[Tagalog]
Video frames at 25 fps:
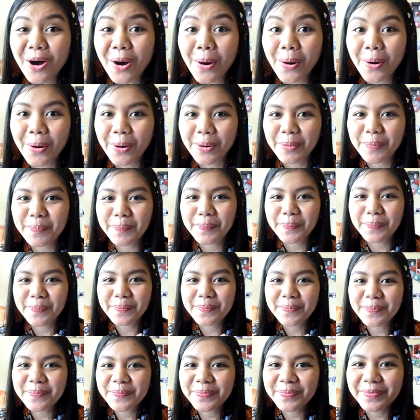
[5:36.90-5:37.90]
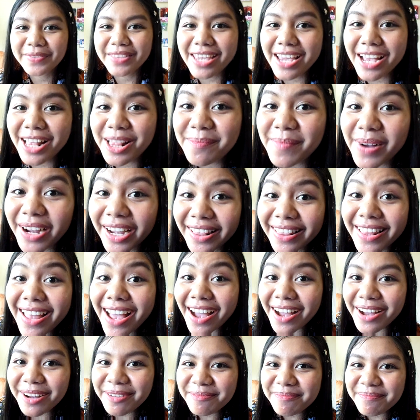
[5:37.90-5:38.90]
Oo. Hindi ka lang
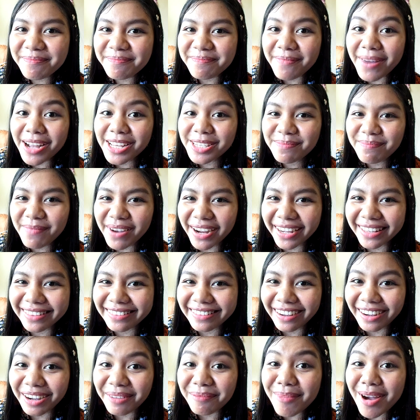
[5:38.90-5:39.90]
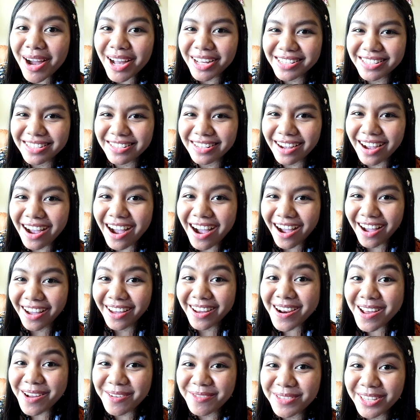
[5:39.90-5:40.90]
maganda. Mas maganda ka pa sa
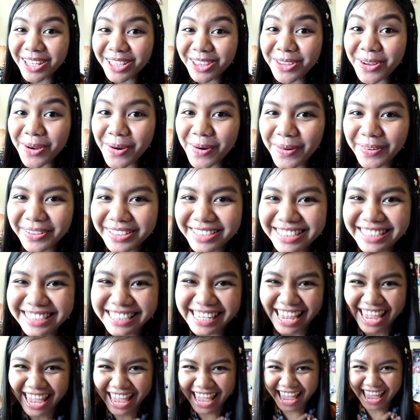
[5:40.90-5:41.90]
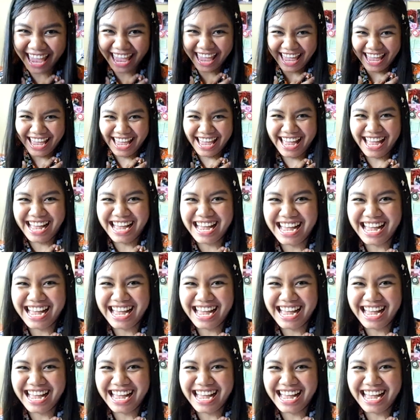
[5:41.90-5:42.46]
araw na to. Yeah!